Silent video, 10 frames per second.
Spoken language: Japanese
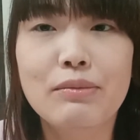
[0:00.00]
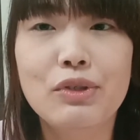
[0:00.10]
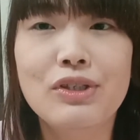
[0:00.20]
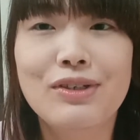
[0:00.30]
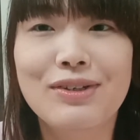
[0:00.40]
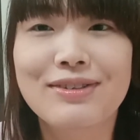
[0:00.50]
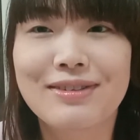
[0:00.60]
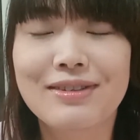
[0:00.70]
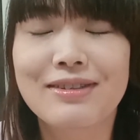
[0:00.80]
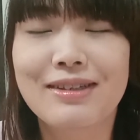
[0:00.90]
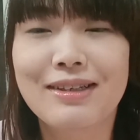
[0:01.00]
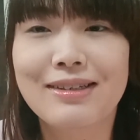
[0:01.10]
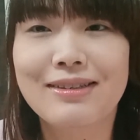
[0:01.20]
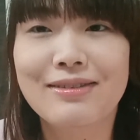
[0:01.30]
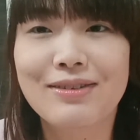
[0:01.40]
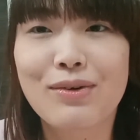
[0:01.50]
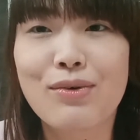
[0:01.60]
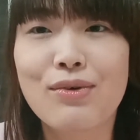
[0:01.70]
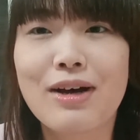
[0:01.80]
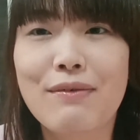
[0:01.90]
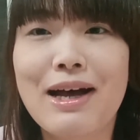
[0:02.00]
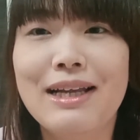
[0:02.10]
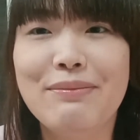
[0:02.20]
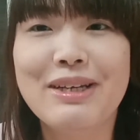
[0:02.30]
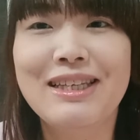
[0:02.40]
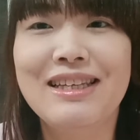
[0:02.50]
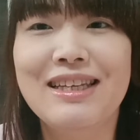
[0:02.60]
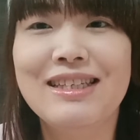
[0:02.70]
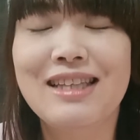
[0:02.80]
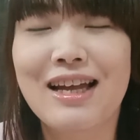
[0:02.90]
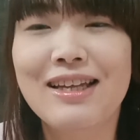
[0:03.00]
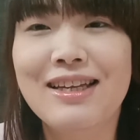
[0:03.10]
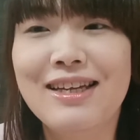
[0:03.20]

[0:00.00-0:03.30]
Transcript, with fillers: もちろん効果はありませんでした。